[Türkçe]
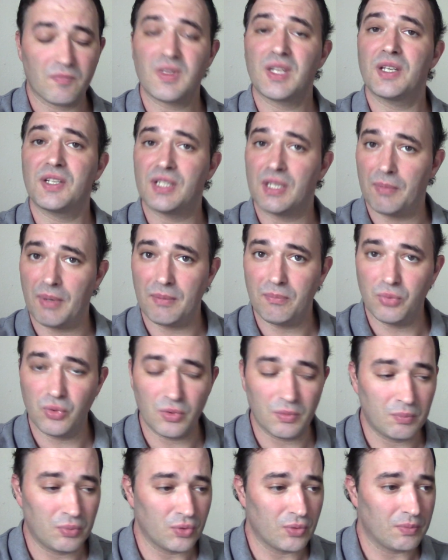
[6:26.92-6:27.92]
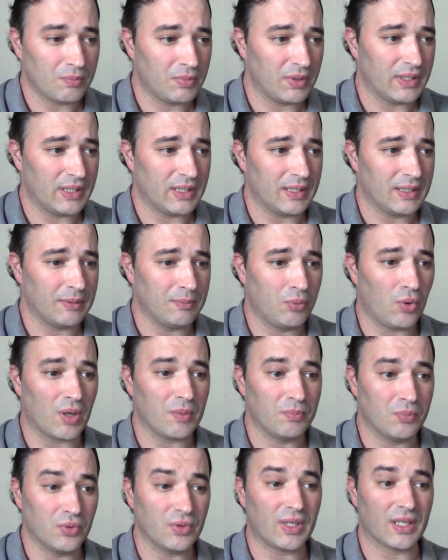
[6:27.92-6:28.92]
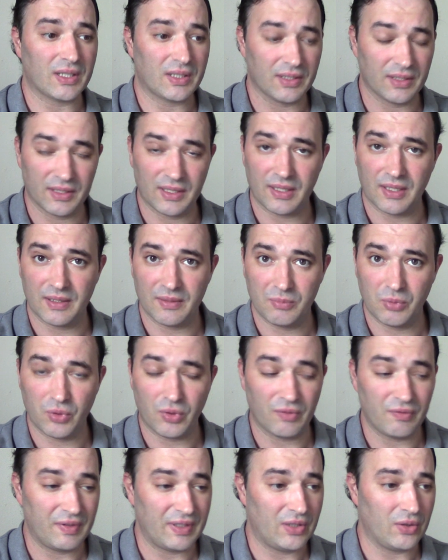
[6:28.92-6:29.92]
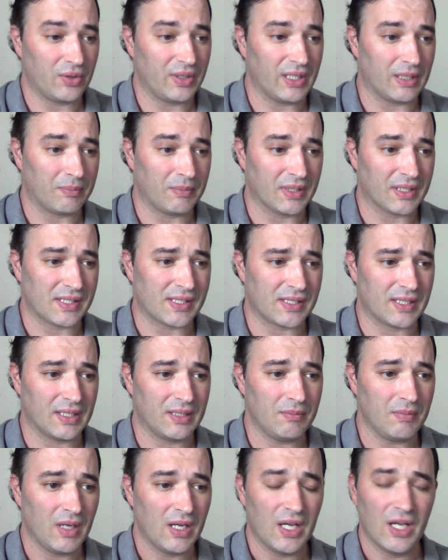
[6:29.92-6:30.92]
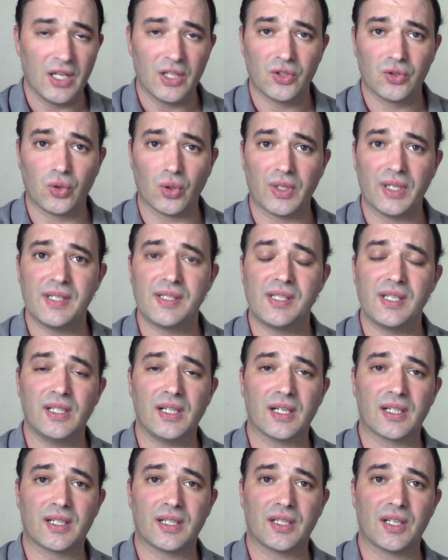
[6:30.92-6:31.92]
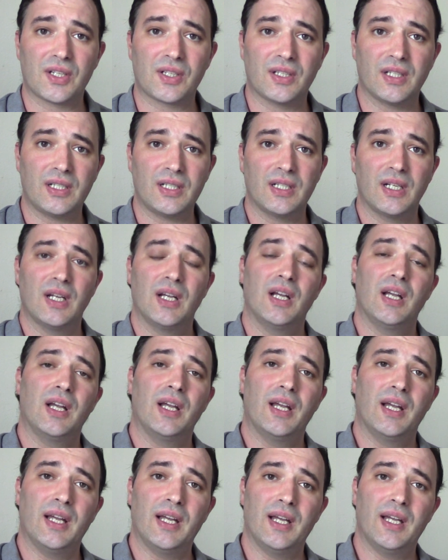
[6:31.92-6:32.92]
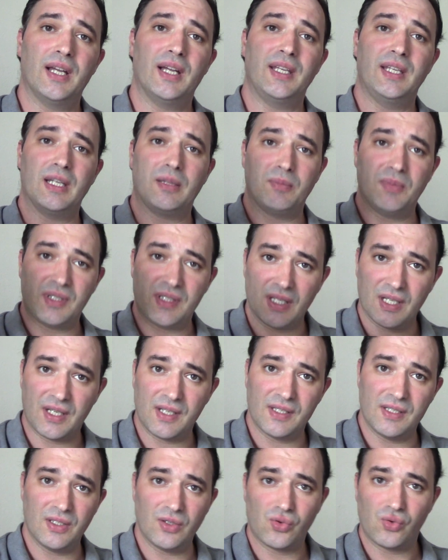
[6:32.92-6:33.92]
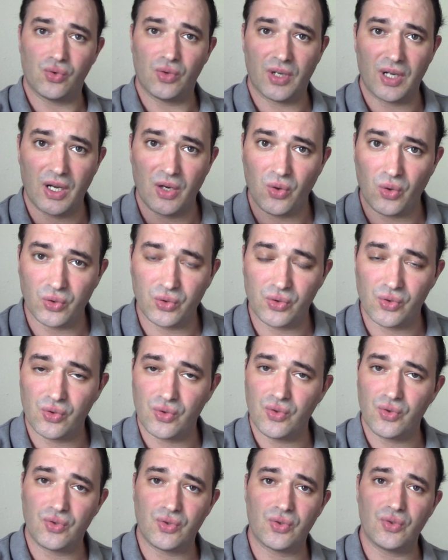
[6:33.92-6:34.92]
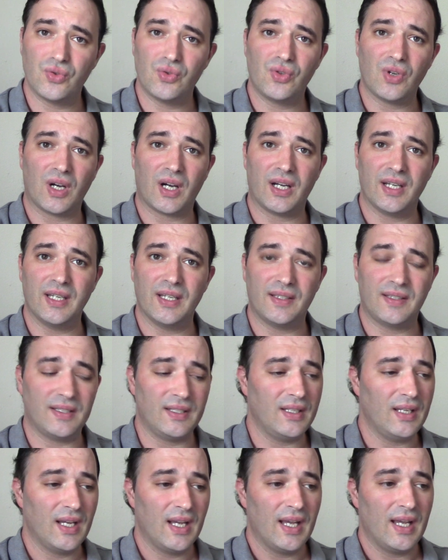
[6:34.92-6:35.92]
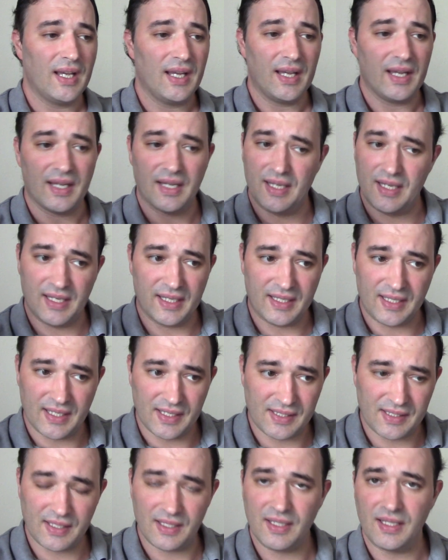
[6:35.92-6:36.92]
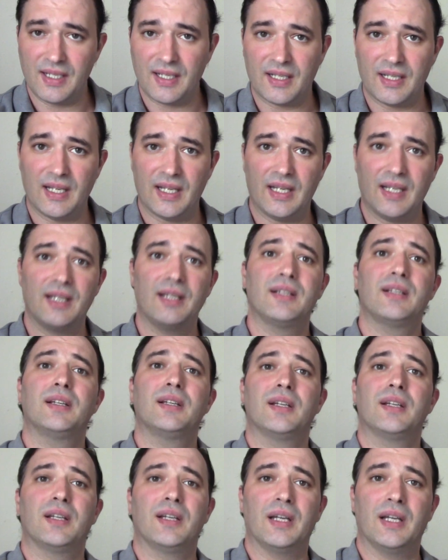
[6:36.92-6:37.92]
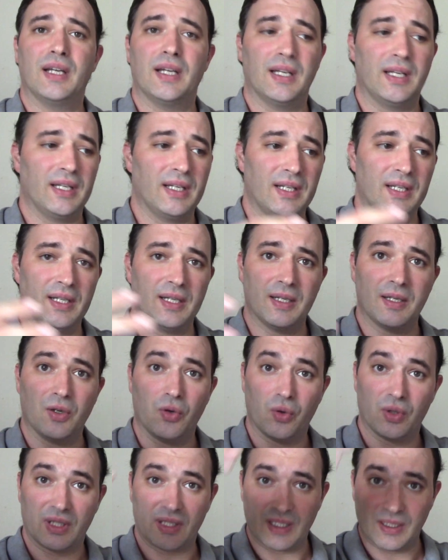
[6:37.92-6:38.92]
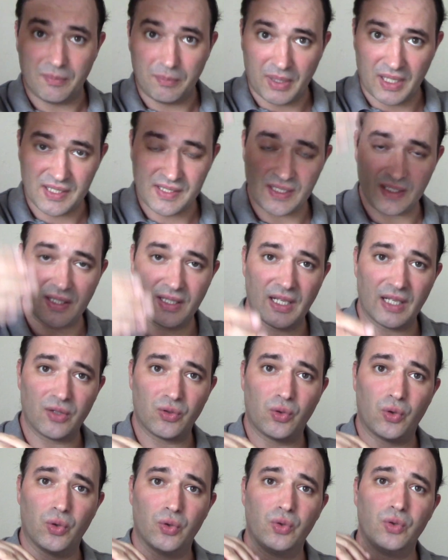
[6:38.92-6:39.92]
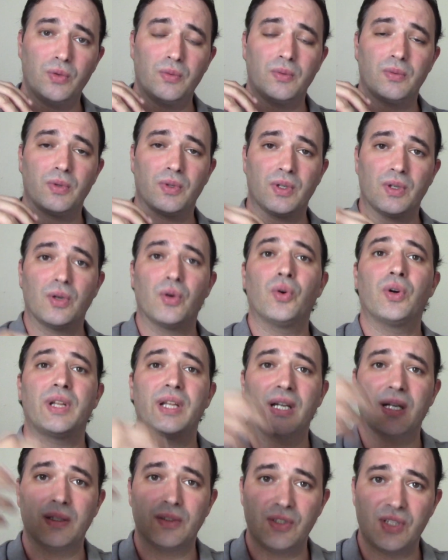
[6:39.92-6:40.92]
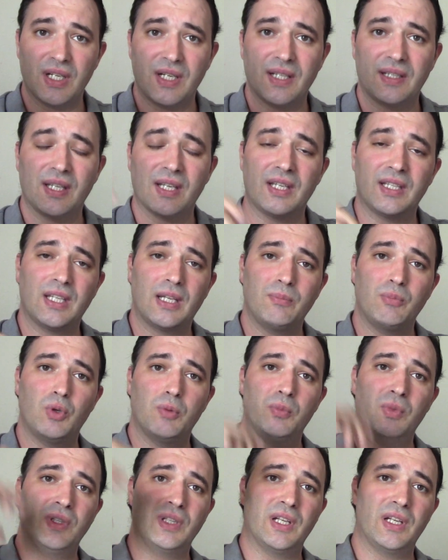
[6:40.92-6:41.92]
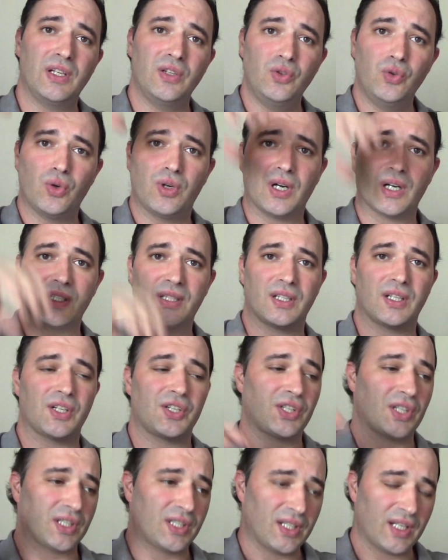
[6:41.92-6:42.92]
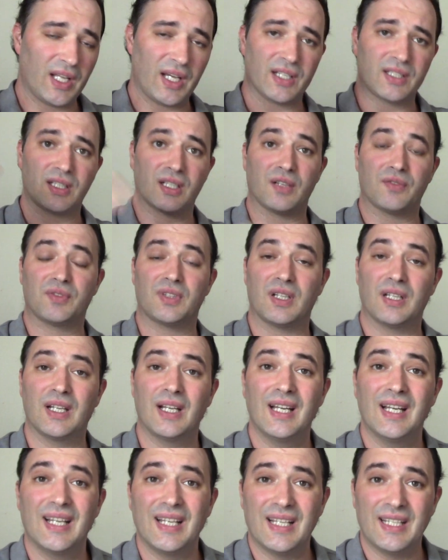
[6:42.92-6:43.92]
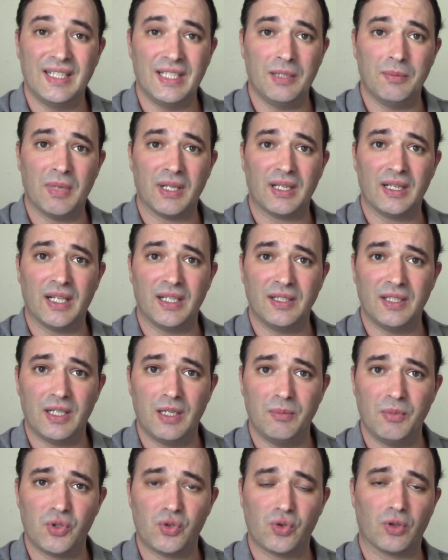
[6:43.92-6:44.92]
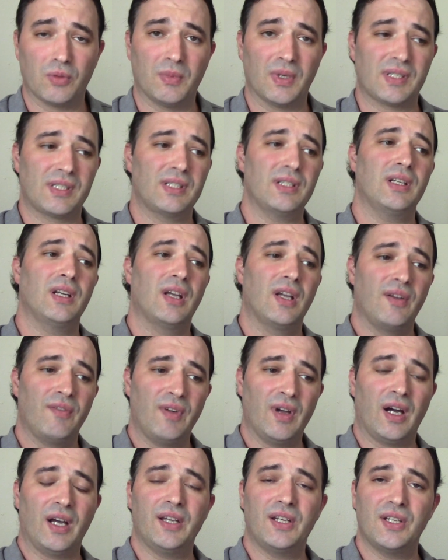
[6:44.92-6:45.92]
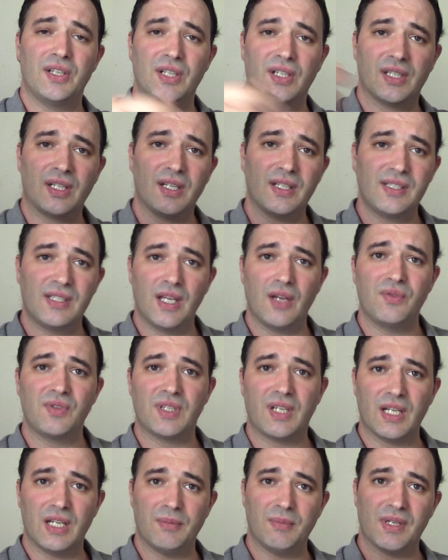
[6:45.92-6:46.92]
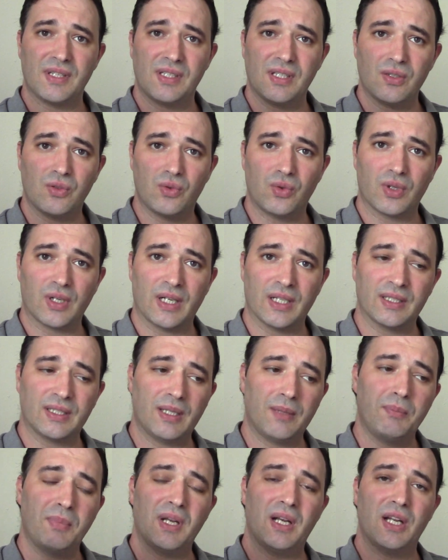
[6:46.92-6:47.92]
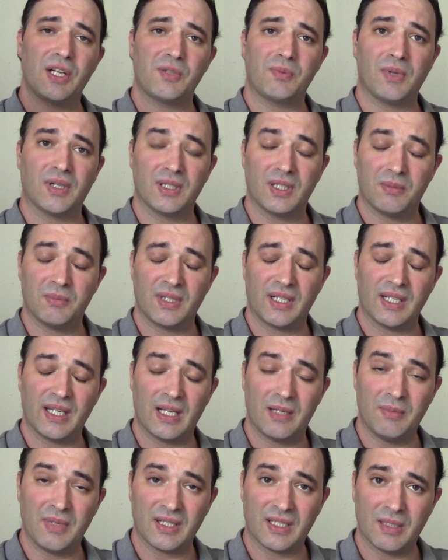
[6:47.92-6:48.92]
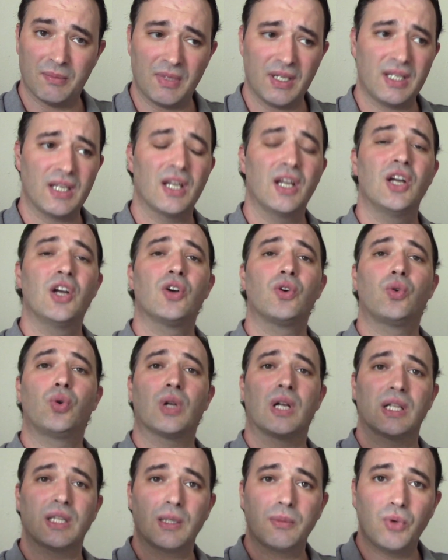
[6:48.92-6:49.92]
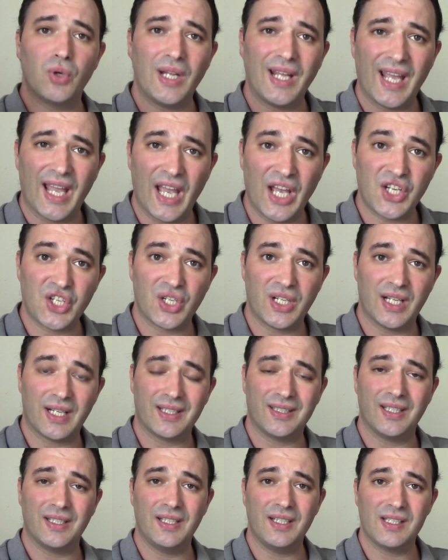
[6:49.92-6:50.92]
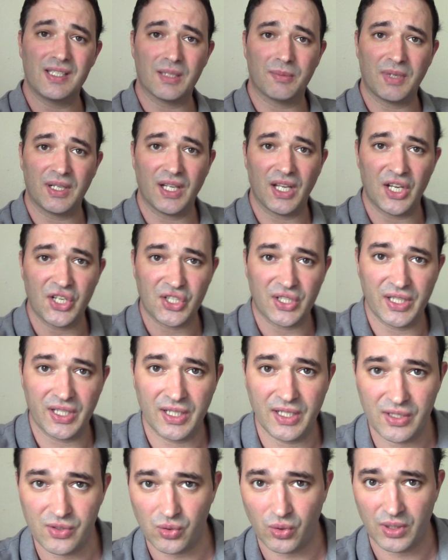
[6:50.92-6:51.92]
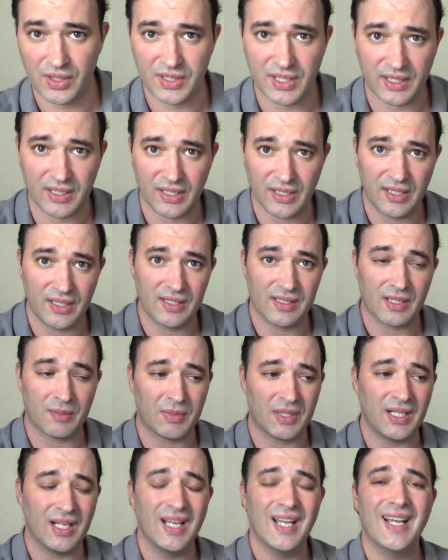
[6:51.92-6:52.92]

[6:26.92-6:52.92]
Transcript: işte ben bunu bunu e, bu bunun hakkında bugün videoyu yapmak istedim. Dolayısıyla arkadaşlar 78. Ee, surenin 33. ayeti e, kesinlikle e, orada bahsedilen konu oraya cennete giden müminlerin yukarıdan aşağıdan her taraftan nimetlendirilmiş olması ve ayrıca da zevç kelimesi Kur'an'da birleşme anlamına gelmek demek. Kur'an'da böyle eşler dediği zaman eşleriniz olacak dediği zaman